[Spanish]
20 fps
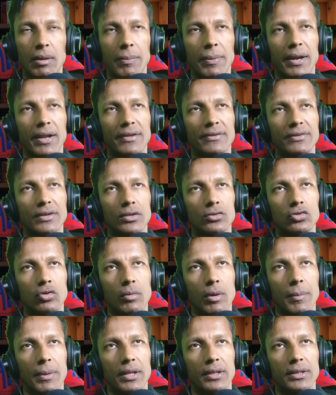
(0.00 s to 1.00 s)
me parece
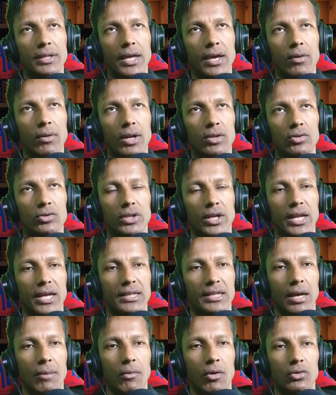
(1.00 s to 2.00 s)
sumamente una
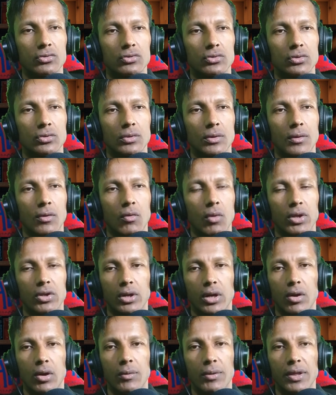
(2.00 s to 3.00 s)
tontería. Estamos,
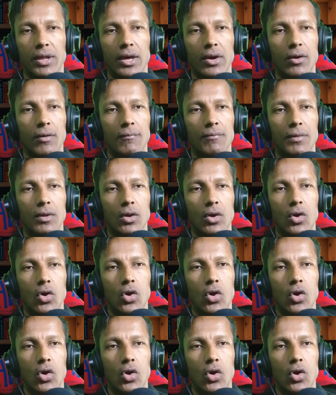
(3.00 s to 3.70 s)
cuando grabo el video,